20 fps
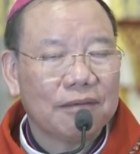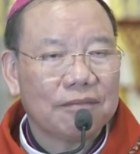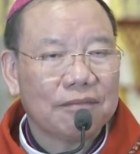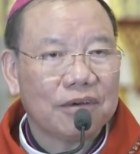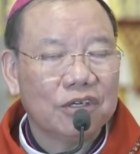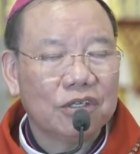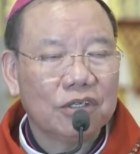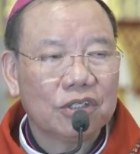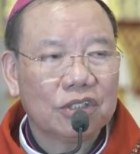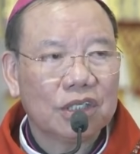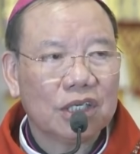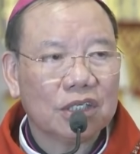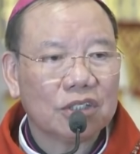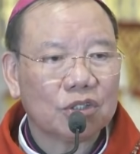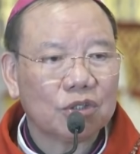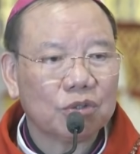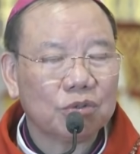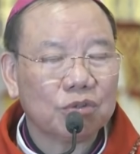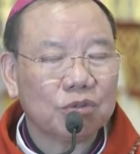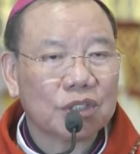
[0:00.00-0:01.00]
Và Đức
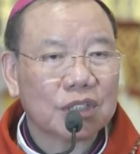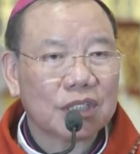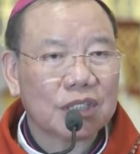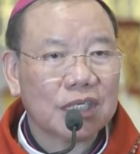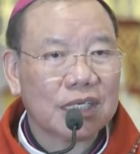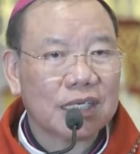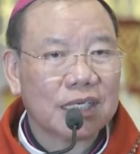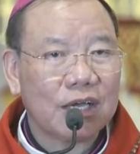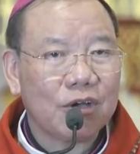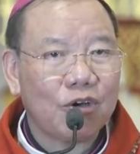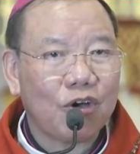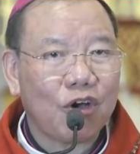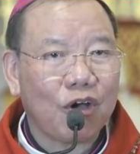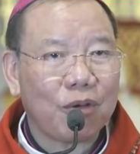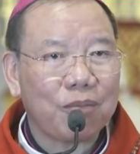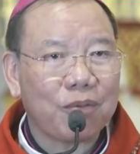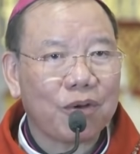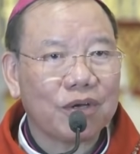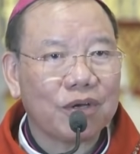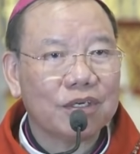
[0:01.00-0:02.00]
Giêsu khi kêu gọi
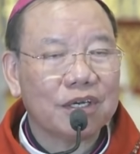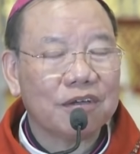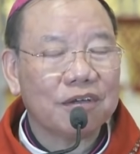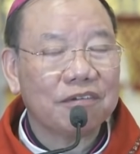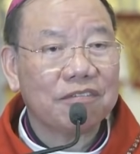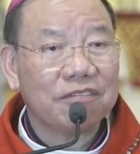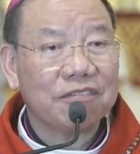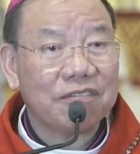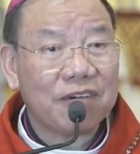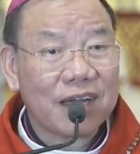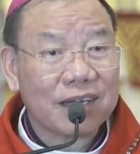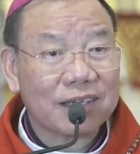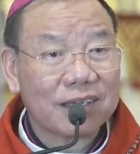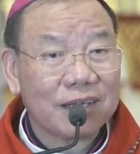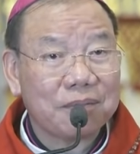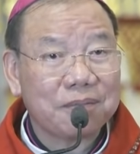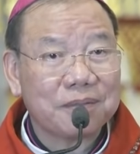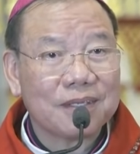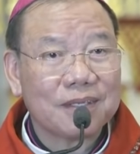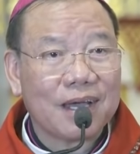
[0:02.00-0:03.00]
mọi người vác
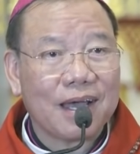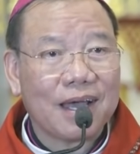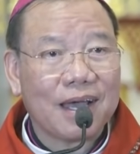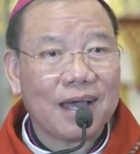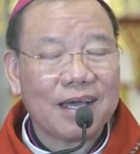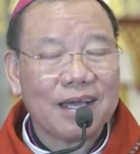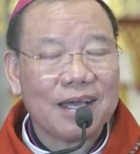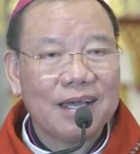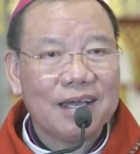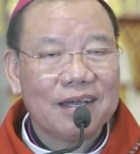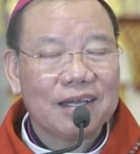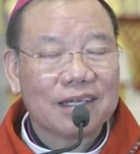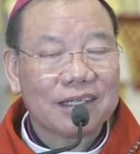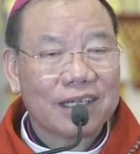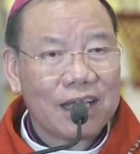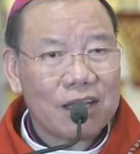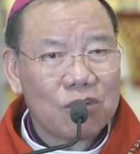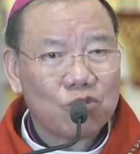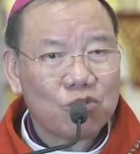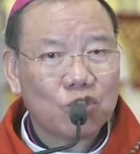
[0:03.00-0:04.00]
thập giá
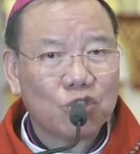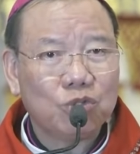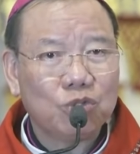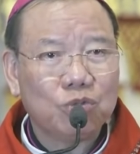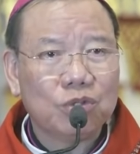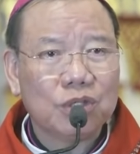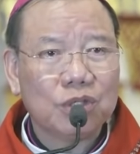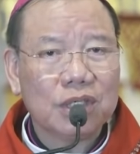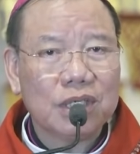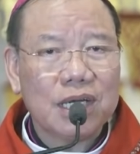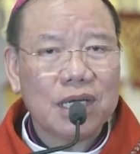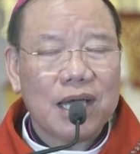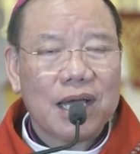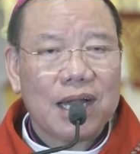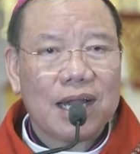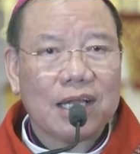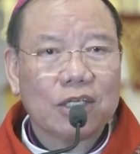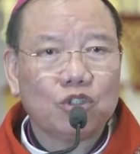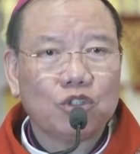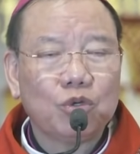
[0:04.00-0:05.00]
theo Chúa
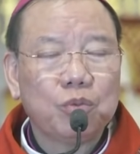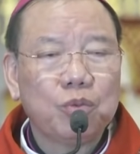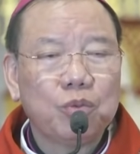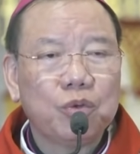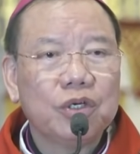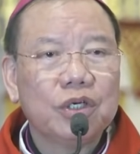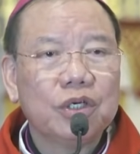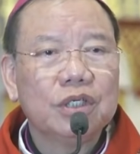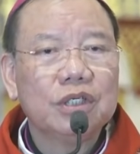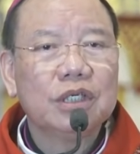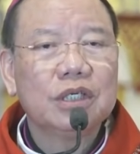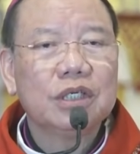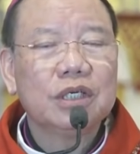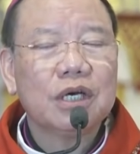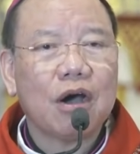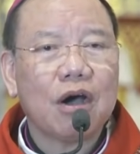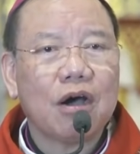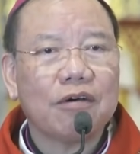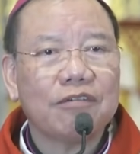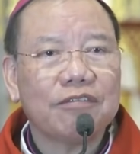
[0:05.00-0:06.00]
là Chúa muốn hướng
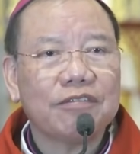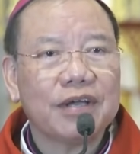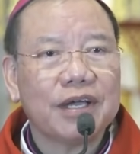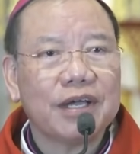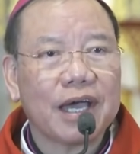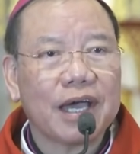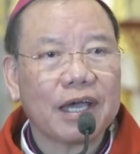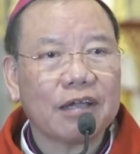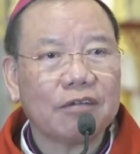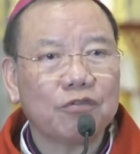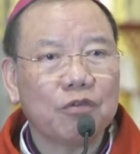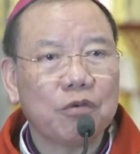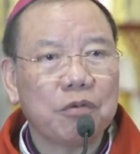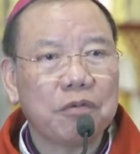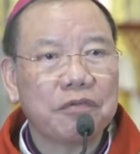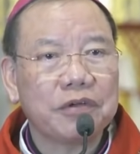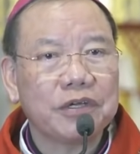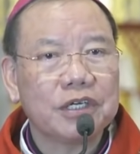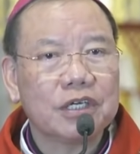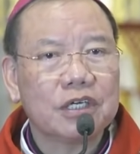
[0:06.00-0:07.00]
họ về hạnh phúc
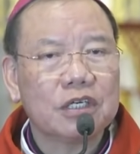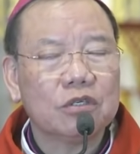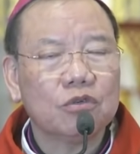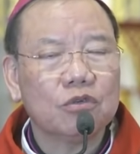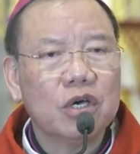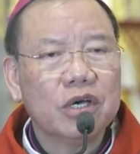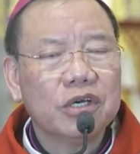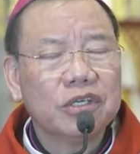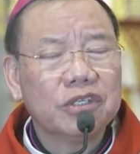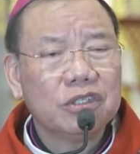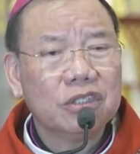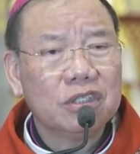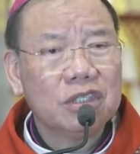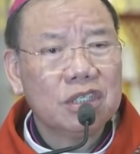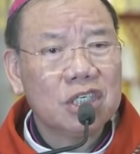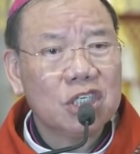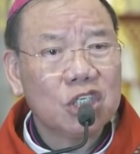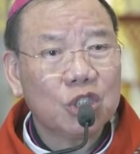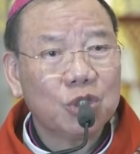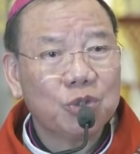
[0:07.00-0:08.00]
vĩnh cửu
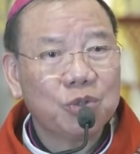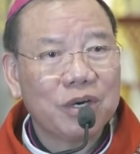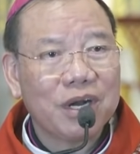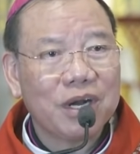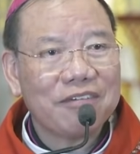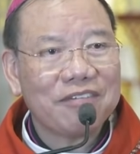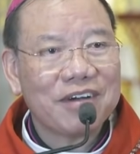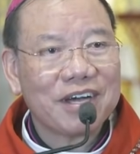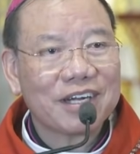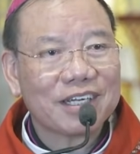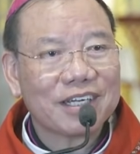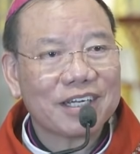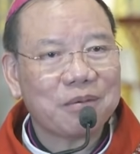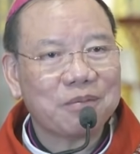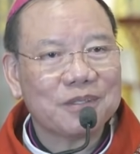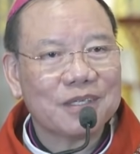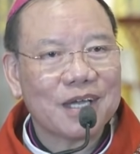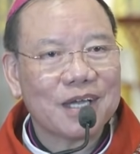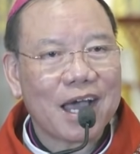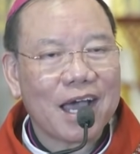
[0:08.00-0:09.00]
như Chúa đã vác thập
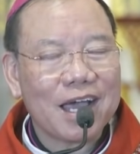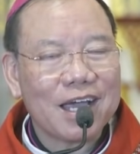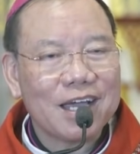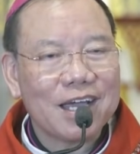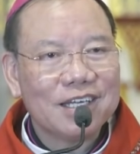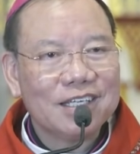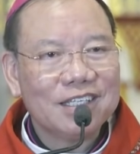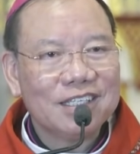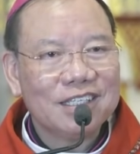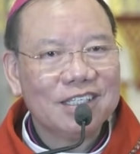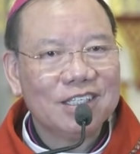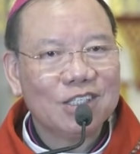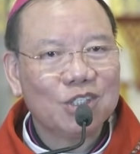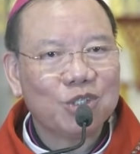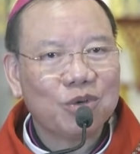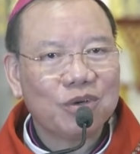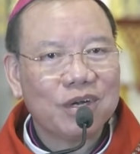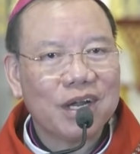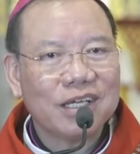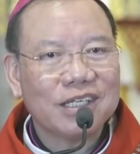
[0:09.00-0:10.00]
giá, như
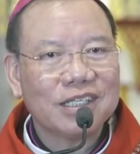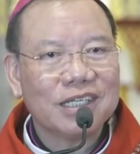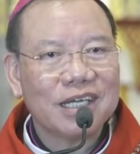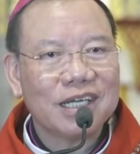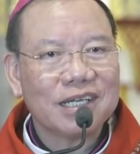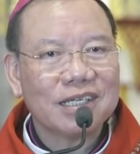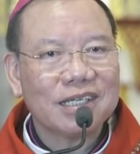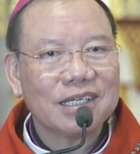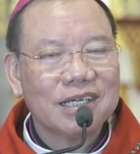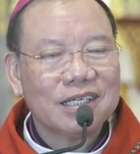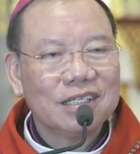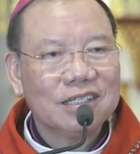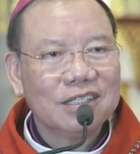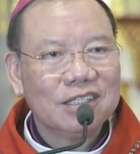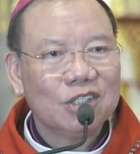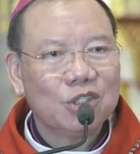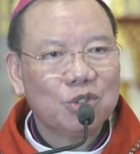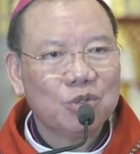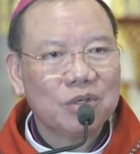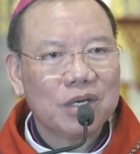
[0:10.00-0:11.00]
Chúa đã chết,
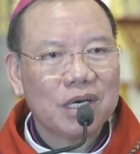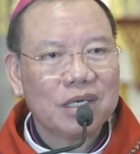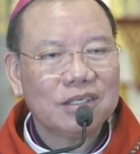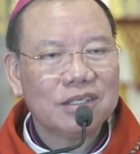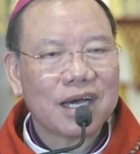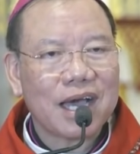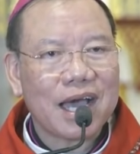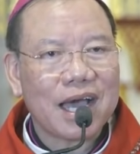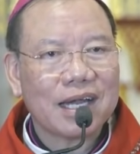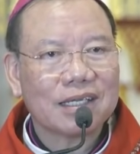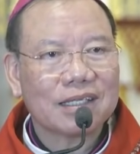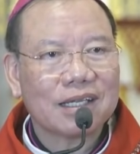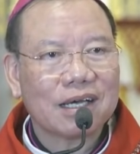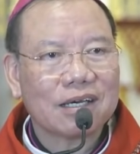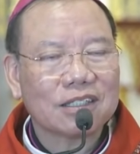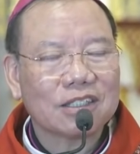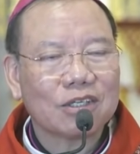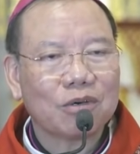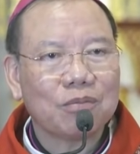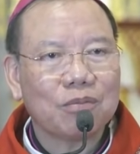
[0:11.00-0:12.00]
như Chúa đã được an
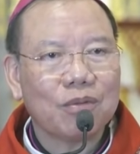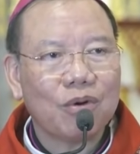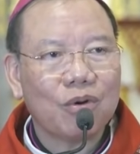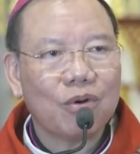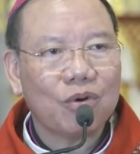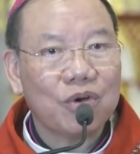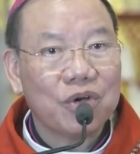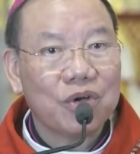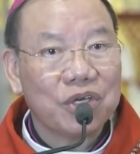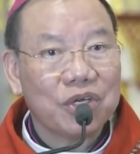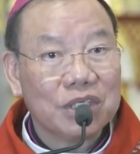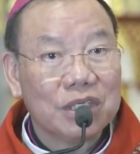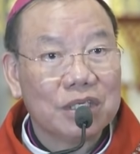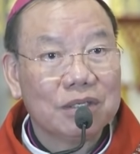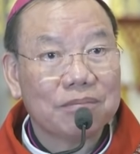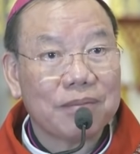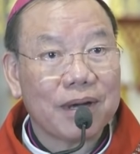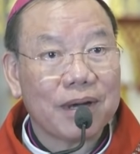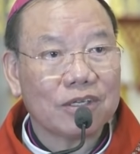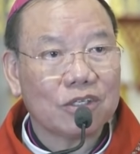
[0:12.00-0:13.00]
táng trong mồ,
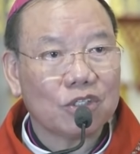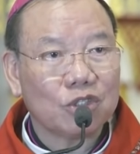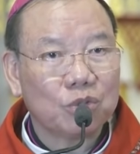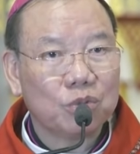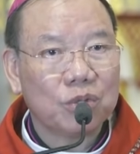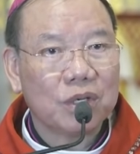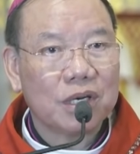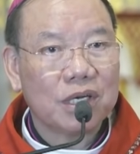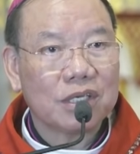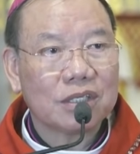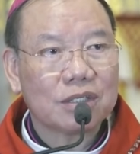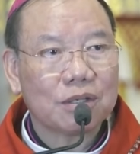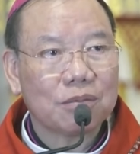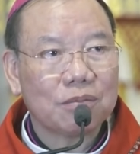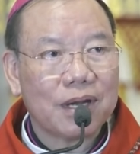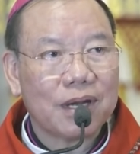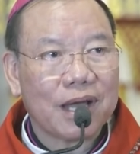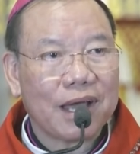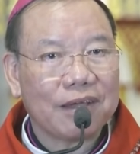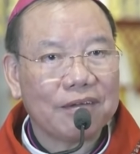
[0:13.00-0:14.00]
nhưng mà Chúa đã
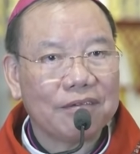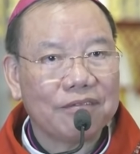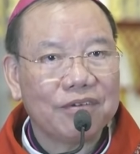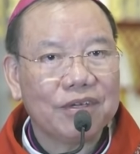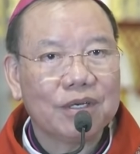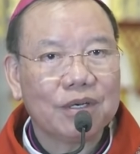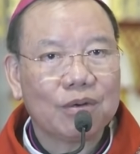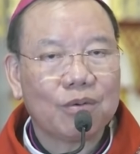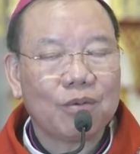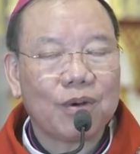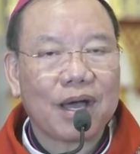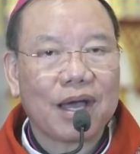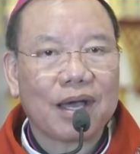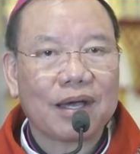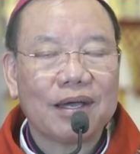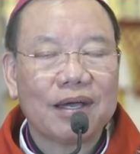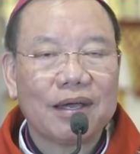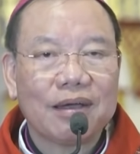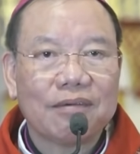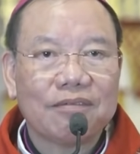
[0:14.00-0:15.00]
sống lại vinh quang
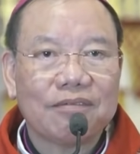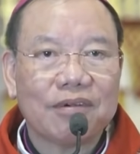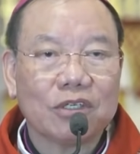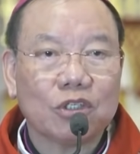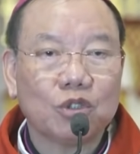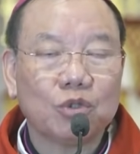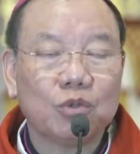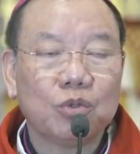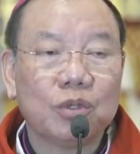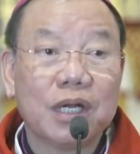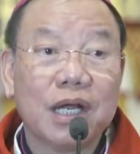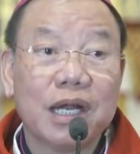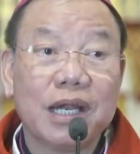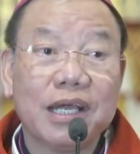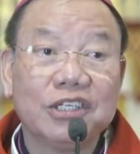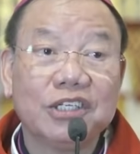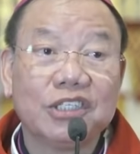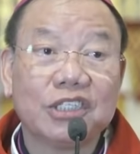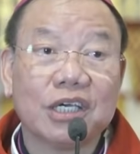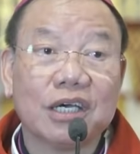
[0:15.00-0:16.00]
và Chúa đã
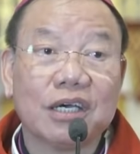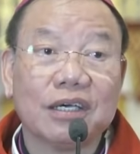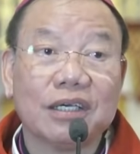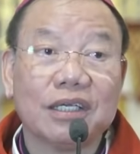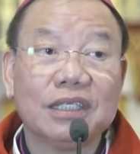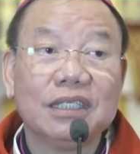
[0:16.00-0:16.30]
lên trời.